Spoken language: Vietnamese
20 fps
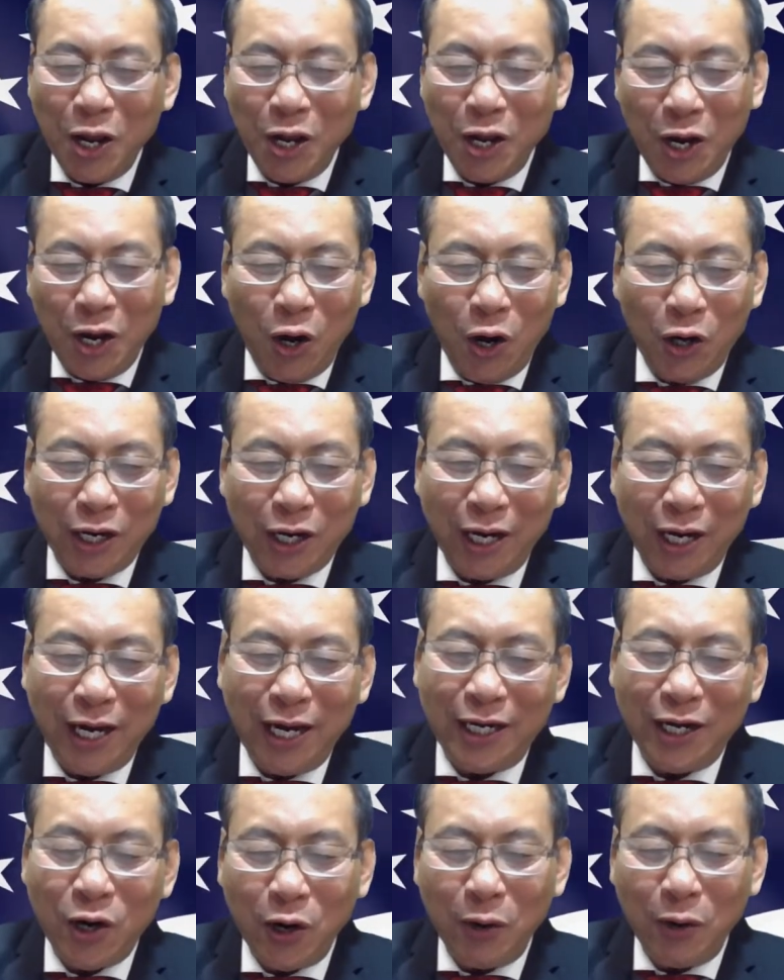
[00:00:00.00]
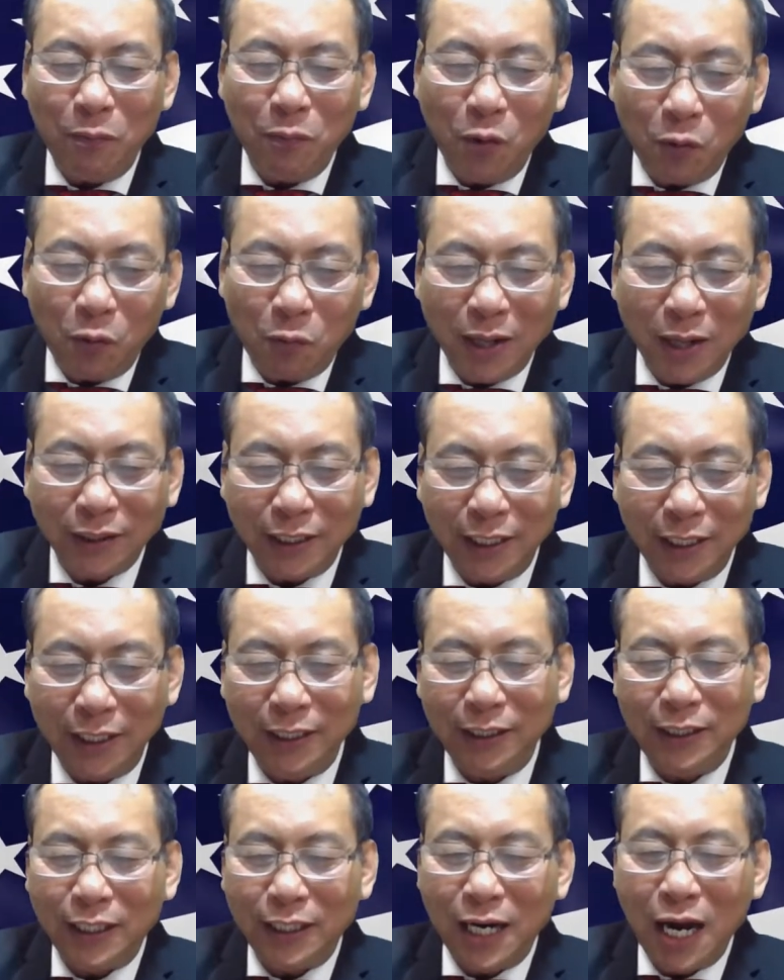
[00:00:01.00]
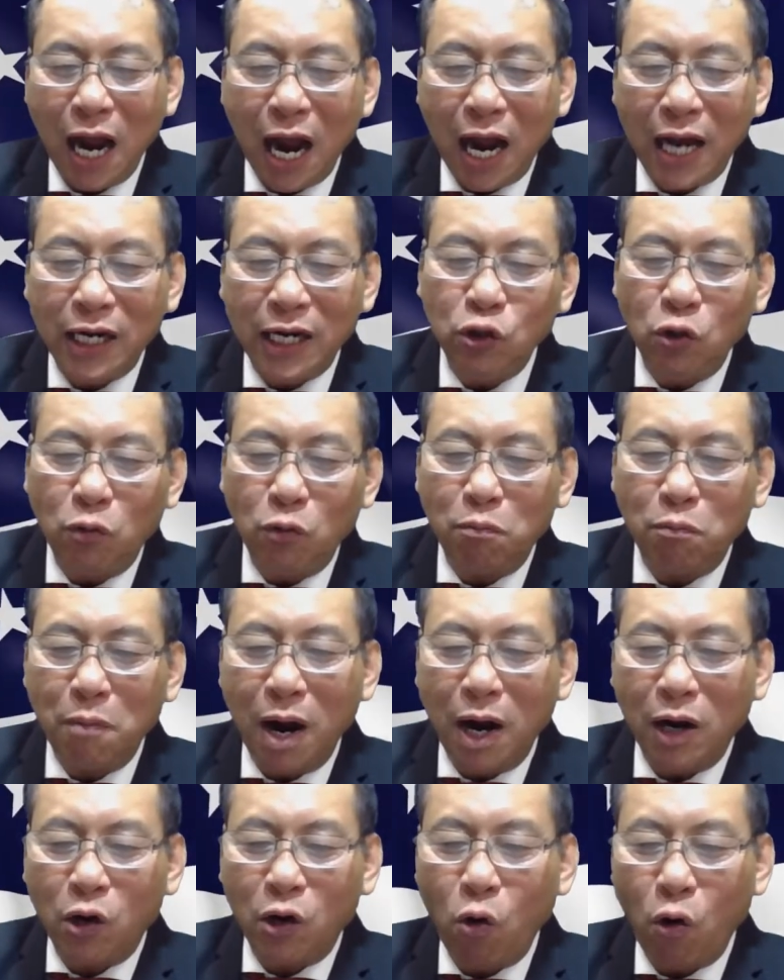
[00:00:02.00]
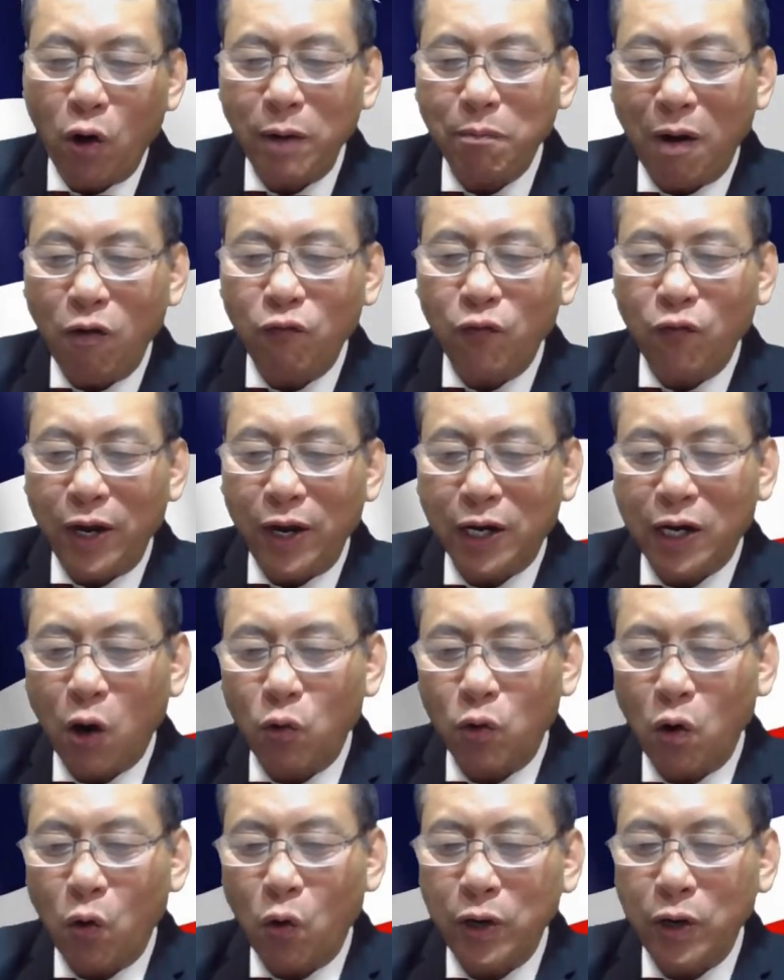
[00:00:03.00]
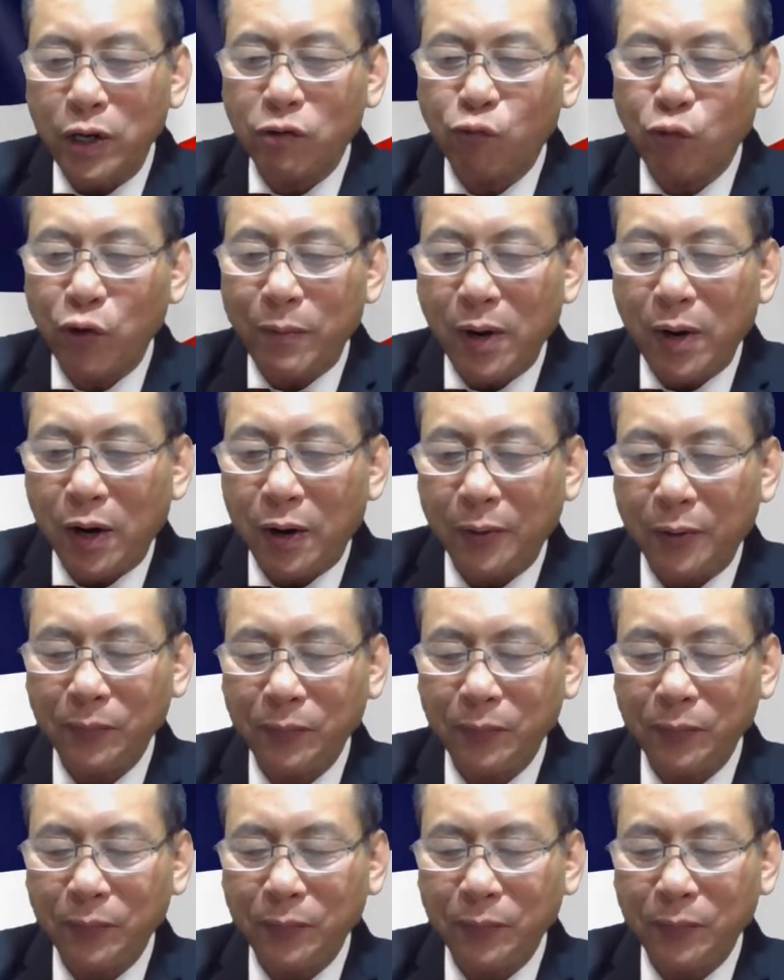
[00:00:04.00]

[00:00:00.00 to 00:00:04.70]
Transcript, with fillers: Ok rồi một bản tin Nga đã dùng màn khói bảo vệ cầu nối Crimea